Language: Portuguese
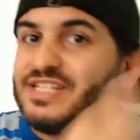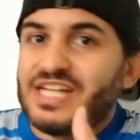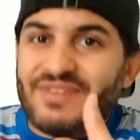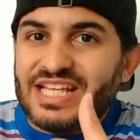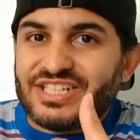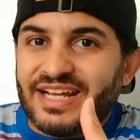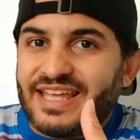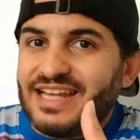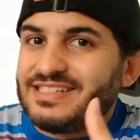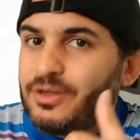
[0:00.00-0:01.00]
já vai deixando
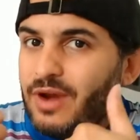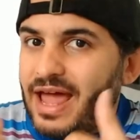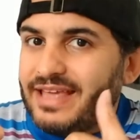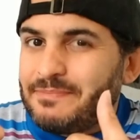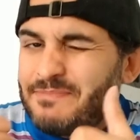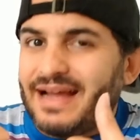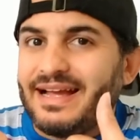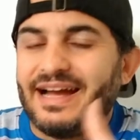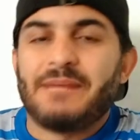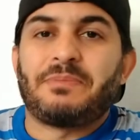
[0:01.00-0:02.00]
aquele seu like
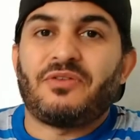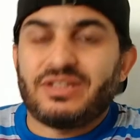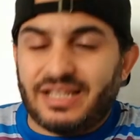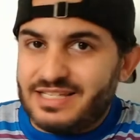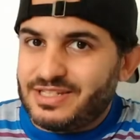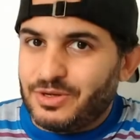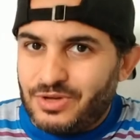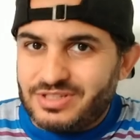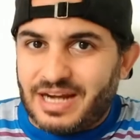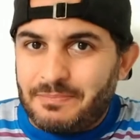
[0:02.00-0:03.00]
bacana para fortalecer o
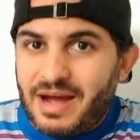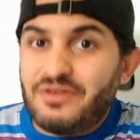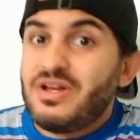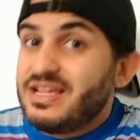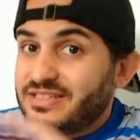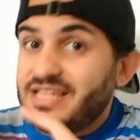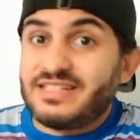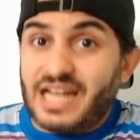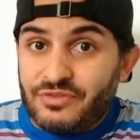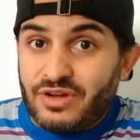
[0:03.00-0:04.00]
nosso trabalho, se
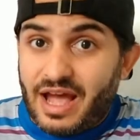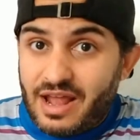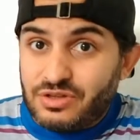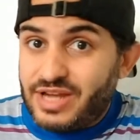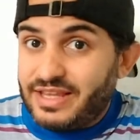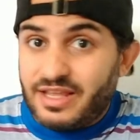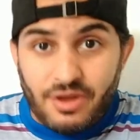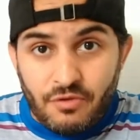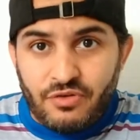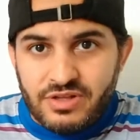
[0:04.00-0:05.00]
inscreve no canal se ainda
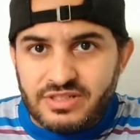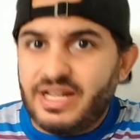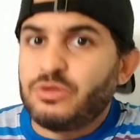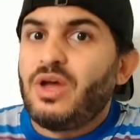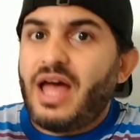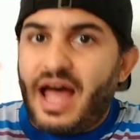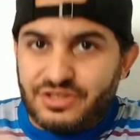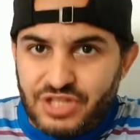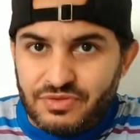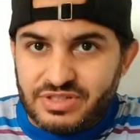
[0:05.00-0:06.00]
não for inscrito,
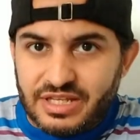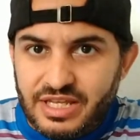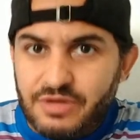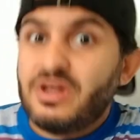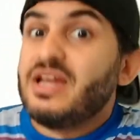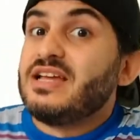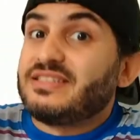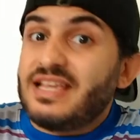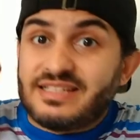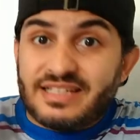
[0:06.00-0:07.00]
ativa o sininho, se
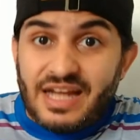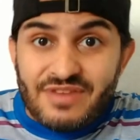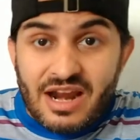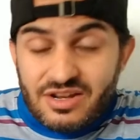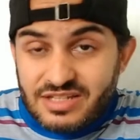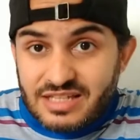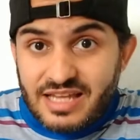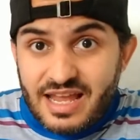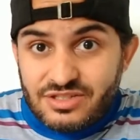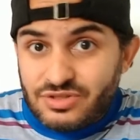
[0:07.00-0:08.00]
inscreve nas nossas
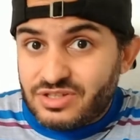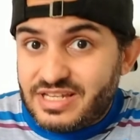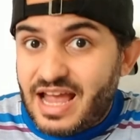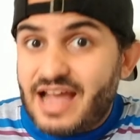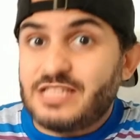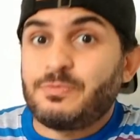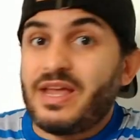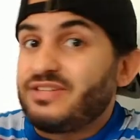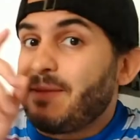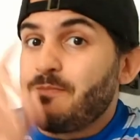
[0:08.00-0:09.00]
redes sociais, porque
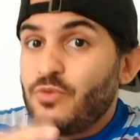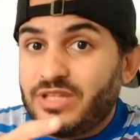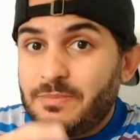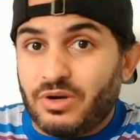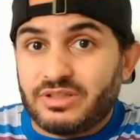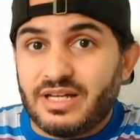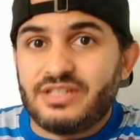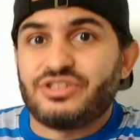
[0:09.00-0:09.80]
isso é muito importante,